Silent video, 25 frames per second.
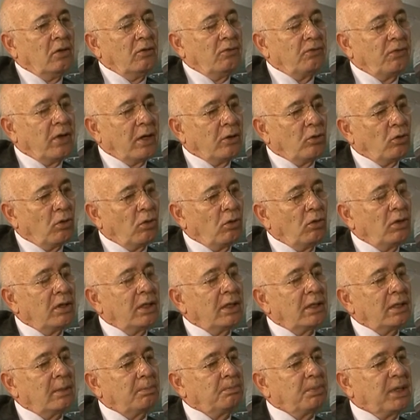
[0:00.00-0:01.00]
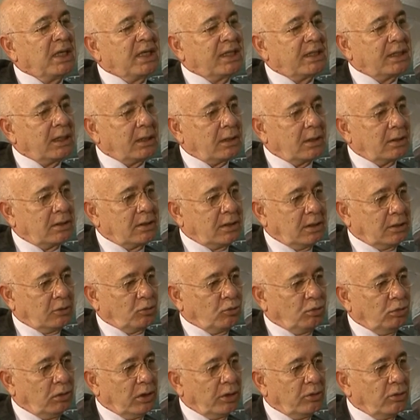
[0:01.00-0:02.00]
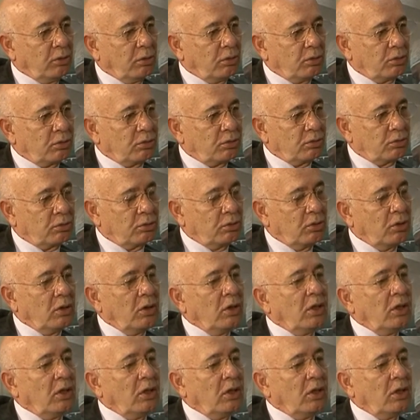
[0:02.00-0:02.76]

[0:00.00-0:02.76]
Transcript: fenol ya da pikrik asit kullanıyoruz.